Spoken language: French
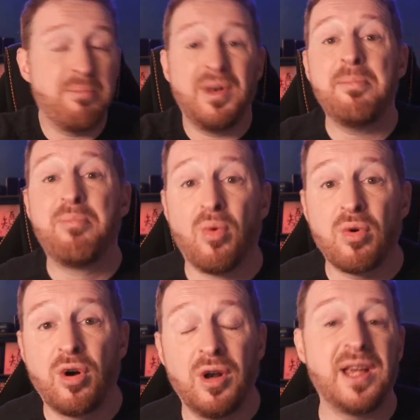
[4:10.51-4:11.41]
les, bons
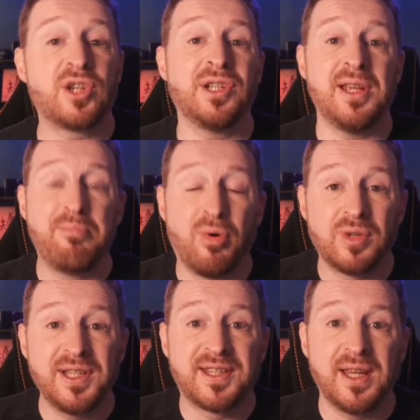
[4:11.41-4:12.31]
collèges et les bons
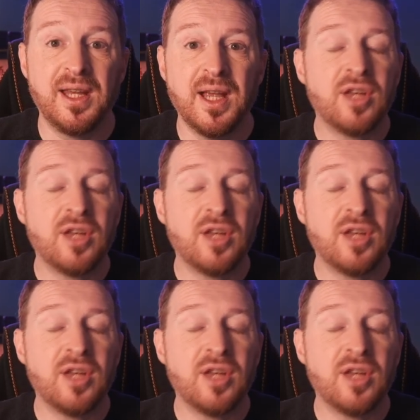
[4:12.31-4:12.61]
lycées,